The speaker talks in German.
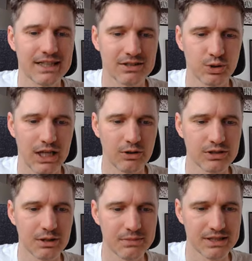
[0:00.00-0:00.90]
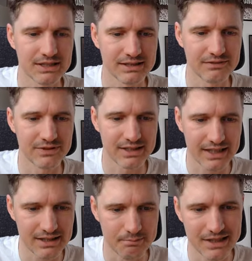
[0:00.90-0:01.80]
der 2000er mit die
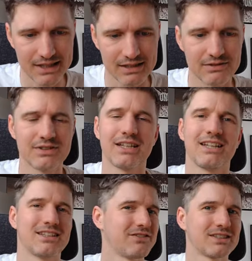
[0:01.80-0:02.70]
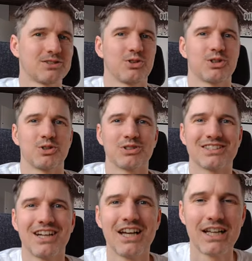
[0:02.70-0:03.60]
Dividende, mit der Dividende, was ist heute
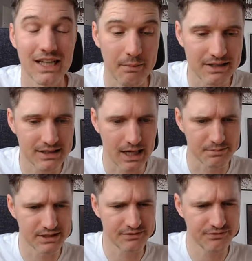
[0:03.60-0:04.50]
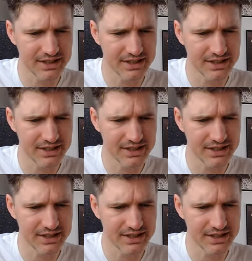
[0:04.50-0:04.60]
los? Damals gab es